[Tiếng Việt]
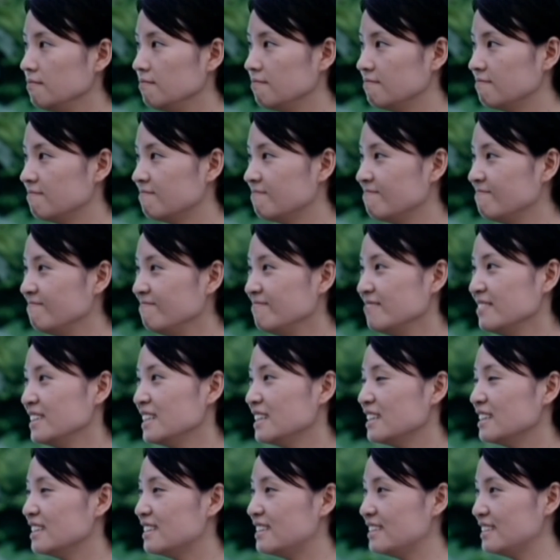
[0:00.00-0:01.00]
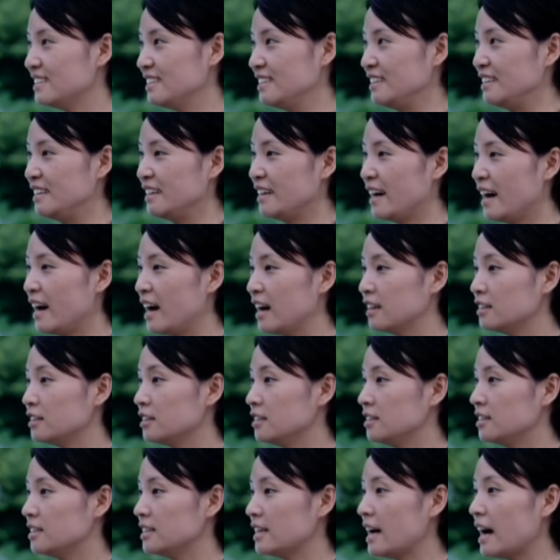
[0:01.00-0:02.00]
sợi dây chuyền đó không? Thấy
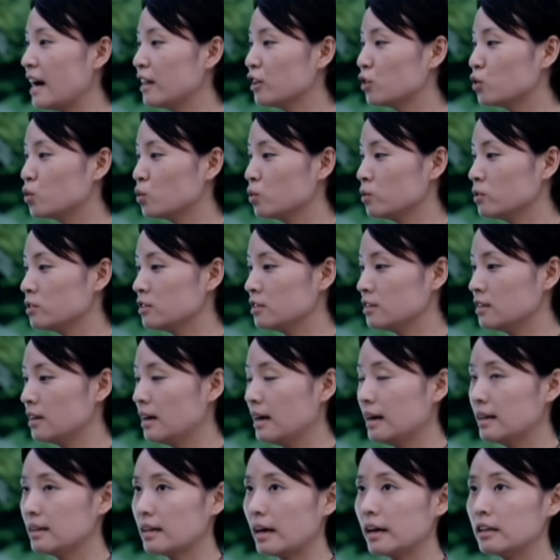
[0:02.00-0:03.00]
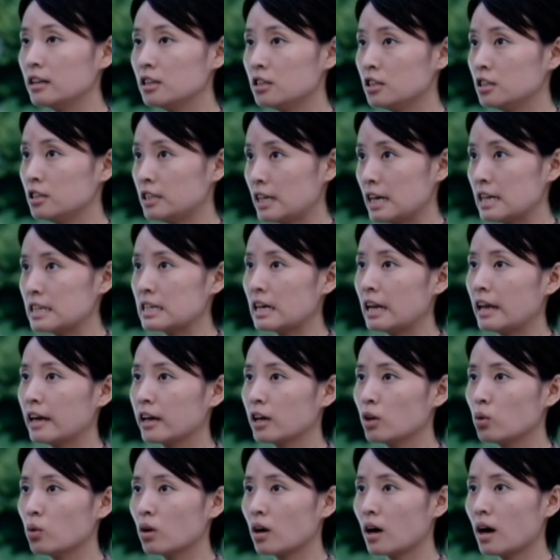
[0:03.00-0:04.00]
chứ, là đồ rất quý. Nên
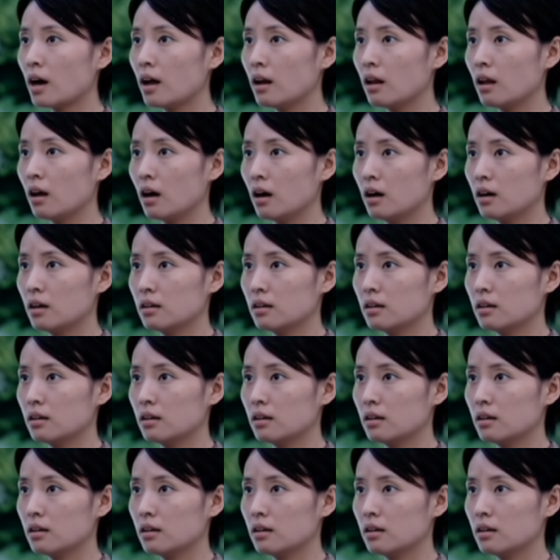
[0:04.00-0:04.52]
hôm đó cô ấy đã